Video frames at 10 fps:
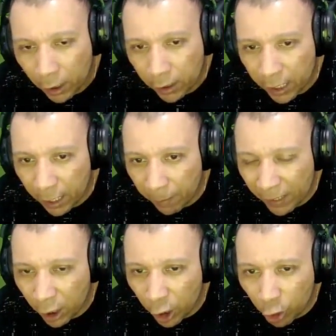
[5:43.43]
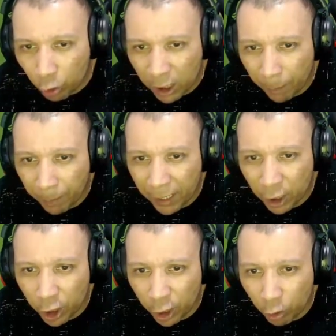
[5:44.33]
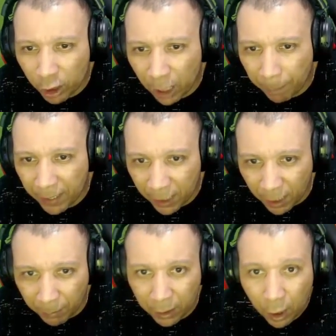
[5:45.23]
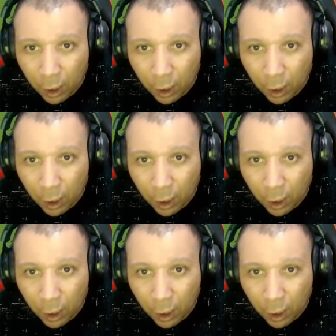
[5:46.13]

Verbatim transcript: Você é mais crítico dessa parada de nego que trapaceia, mano.